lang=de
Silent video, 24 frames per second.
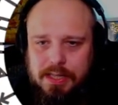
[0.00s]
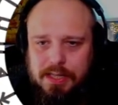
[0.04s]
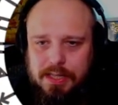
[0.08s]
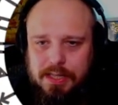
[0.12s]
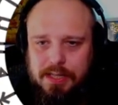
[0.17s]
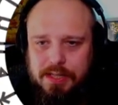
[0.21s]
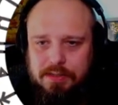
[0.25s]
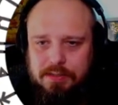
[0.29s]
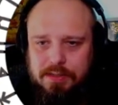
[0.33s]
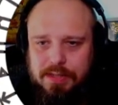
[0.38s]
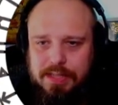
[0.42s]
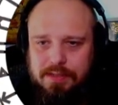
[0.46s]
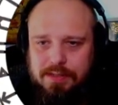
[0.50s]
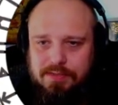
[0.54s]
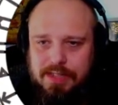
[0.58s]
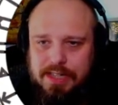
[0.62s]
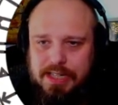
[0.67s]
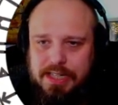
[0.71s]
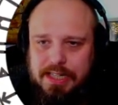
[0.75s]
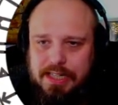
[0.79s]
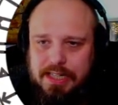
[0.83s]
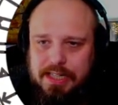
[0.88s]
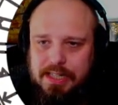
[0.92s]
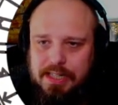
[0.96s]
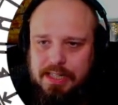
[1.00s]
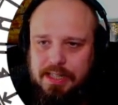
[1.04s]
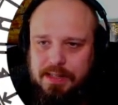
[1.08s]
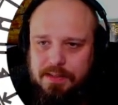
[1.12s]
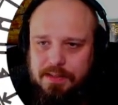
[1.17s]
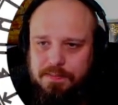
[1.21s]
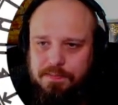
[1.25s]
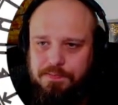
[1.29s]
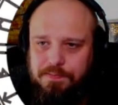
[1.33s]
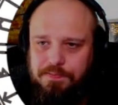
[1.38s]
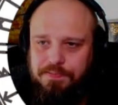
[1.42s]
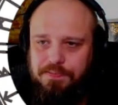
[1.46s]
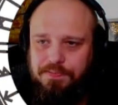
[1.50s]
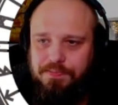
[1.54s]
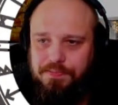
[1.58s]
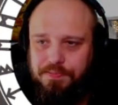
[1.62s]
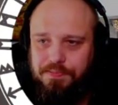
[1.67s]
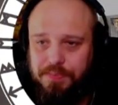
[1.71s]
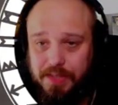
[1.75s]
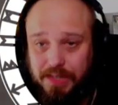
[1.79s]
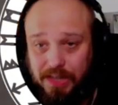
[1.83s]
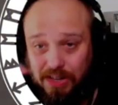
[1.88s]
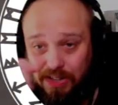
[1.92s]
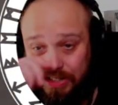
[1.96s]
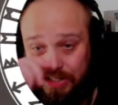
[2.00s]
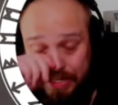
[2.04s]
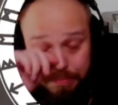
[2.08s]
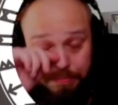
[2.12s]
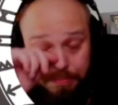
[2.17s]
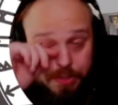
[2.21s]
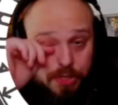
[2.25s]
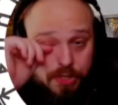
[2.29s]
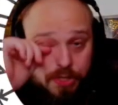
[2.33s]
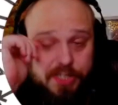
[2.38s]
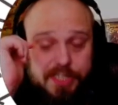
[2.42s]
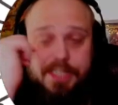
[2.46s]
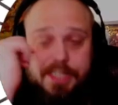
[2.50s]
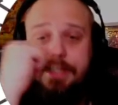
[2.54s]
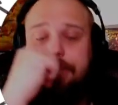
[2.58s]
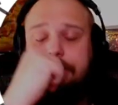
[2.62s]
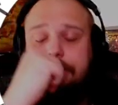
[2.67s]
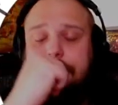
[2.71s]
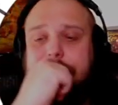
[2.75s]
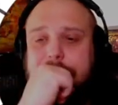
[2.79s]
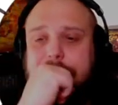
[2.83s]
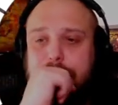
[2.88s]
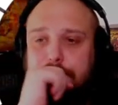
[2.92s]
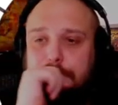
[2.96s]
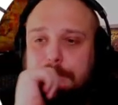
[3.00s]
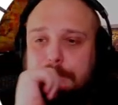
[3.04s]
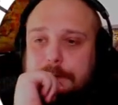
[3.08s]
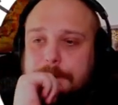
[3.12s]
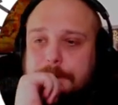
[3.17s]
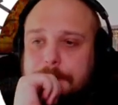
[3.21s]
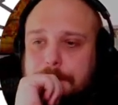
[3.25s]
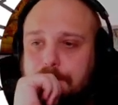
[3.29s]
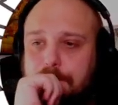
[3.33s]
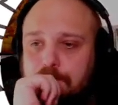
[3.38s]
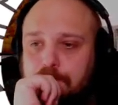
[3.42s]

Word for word: So, was haben wir hier? Also, das habe ich noch nicht gesehen, das Bild.